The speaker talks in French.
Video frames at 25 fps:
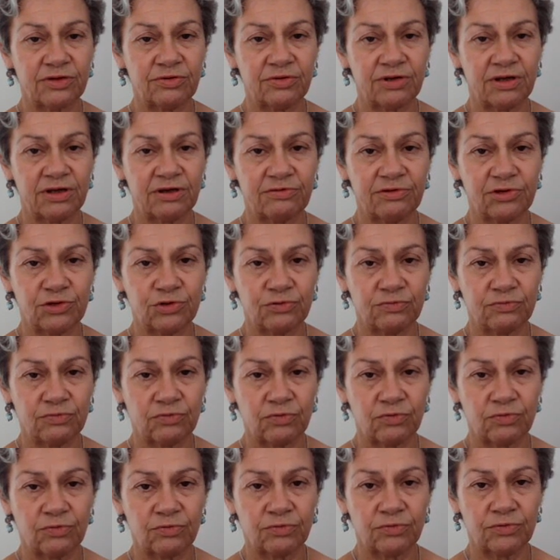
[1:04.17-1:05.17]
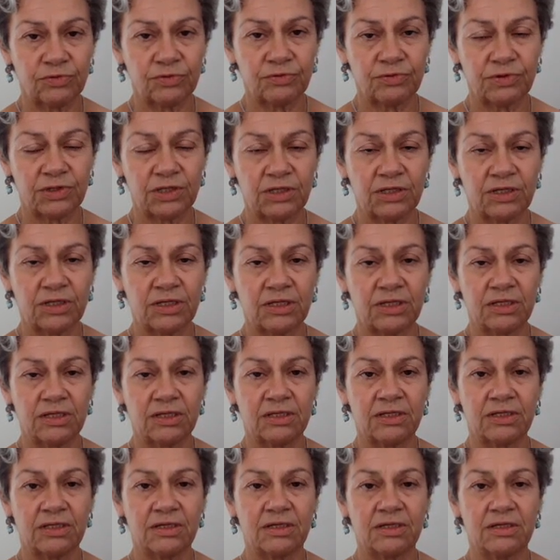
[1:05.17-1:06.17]
de la vie, je vous conduis,
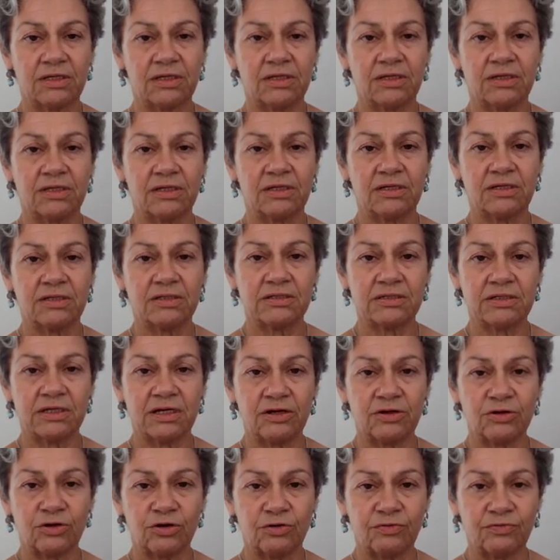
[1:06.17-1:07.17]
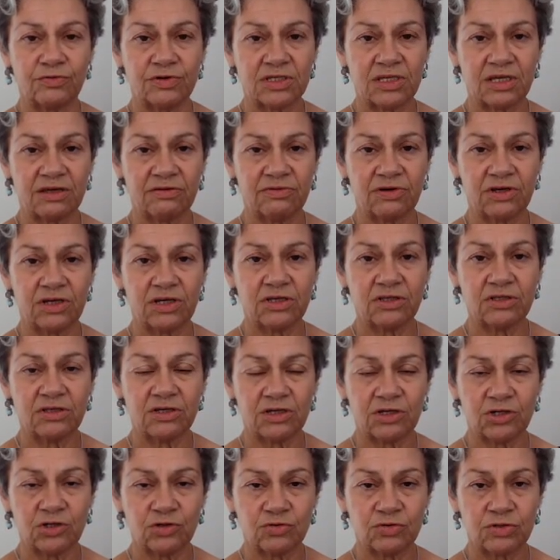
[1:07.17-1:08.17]
celle que vous avez
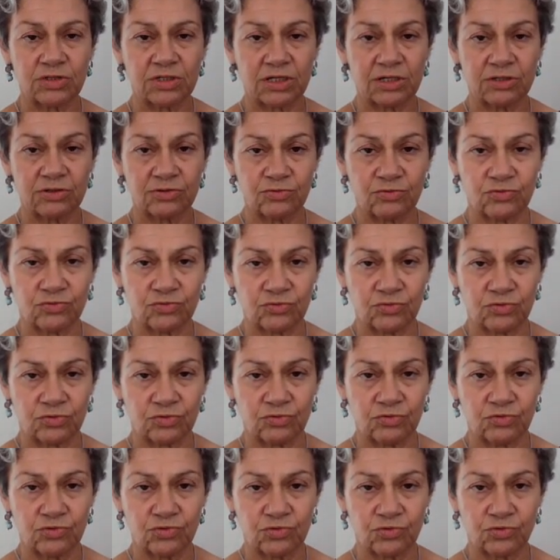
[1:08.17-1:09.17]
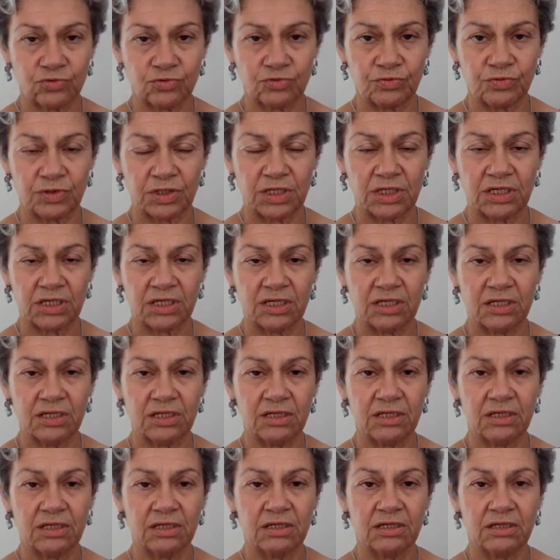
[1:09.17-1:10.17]
été jusqu'à ce jour d'aujourd'hui,
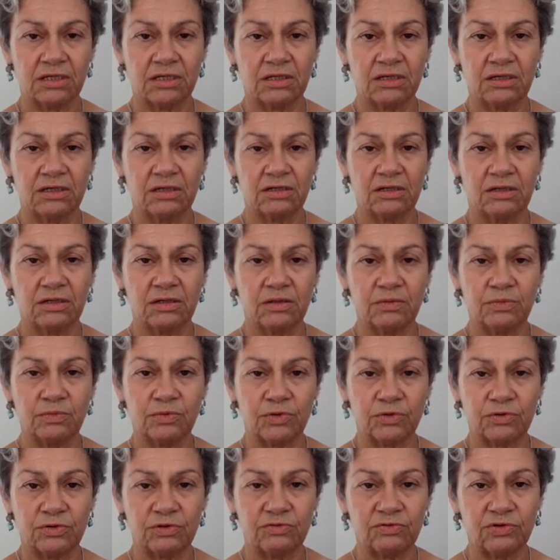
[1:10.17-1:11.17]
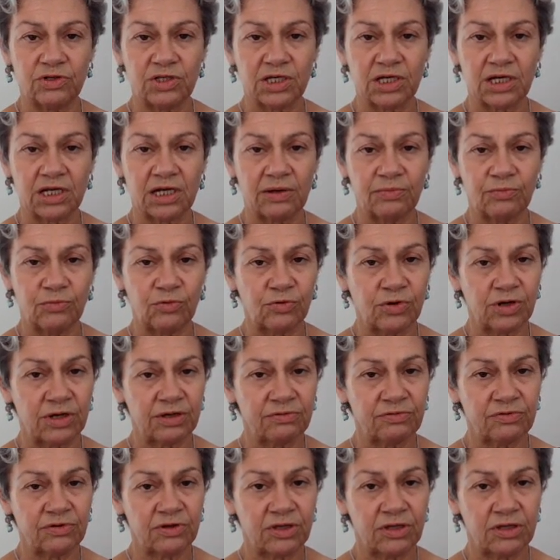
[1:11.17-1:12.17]
pour devenir l'amour
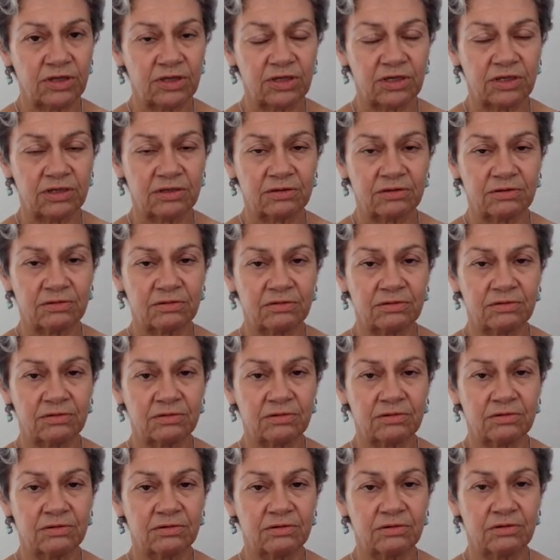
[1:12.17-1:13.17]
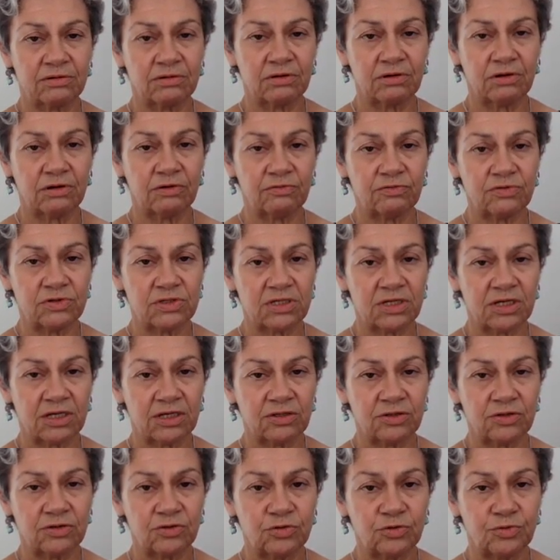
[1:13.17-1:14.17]
infini que vous
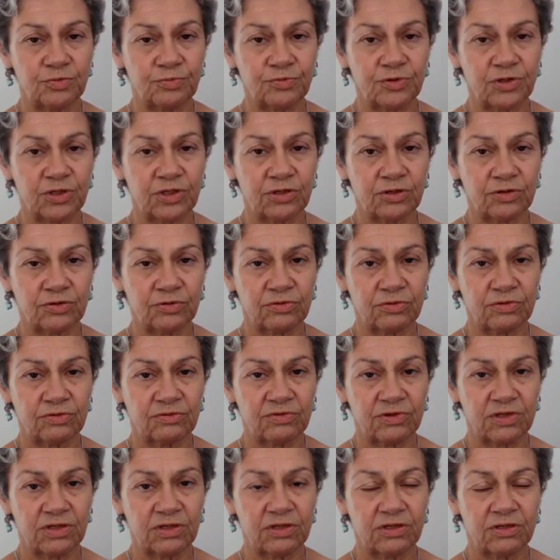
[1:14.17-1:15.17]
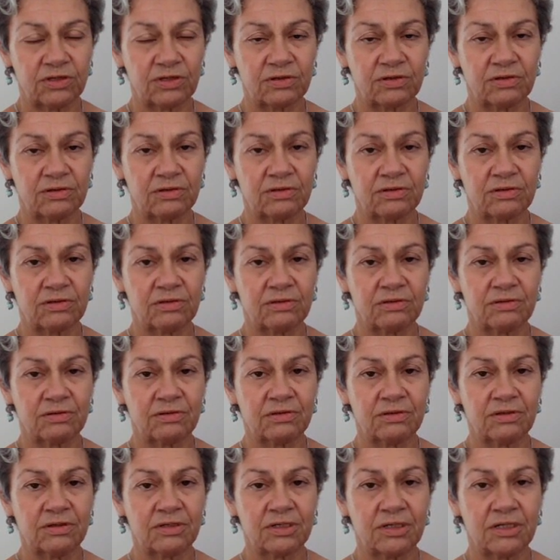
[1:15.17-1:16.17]
êtes depuis tant de vies.
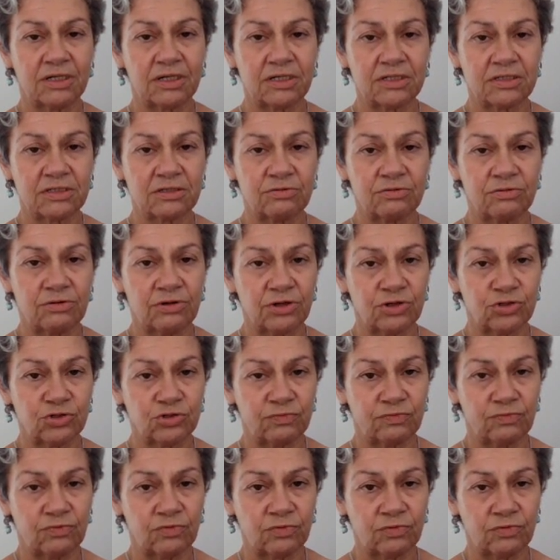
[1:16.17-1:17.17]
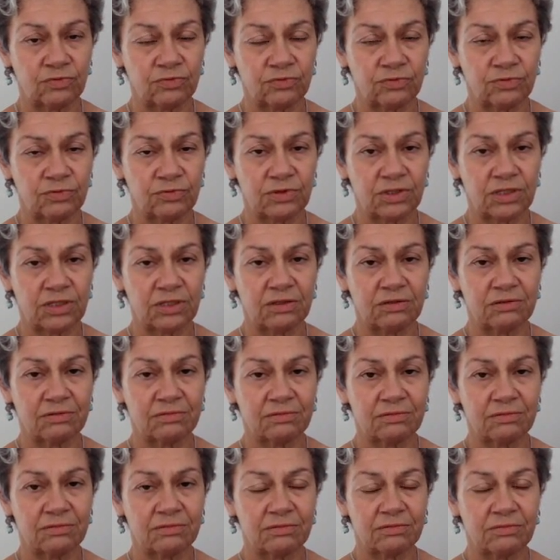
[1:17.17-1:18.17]
À cela je vous conduis.
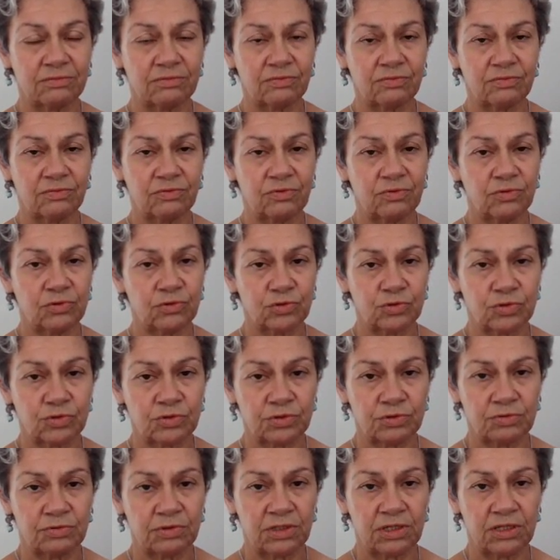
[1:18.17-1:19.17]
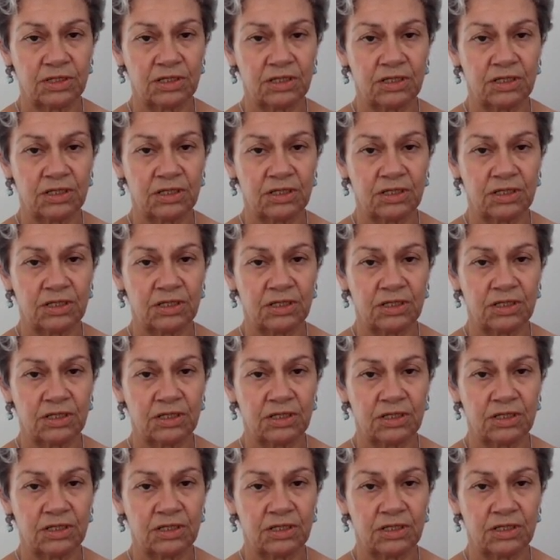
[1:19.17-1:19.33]
Je suis.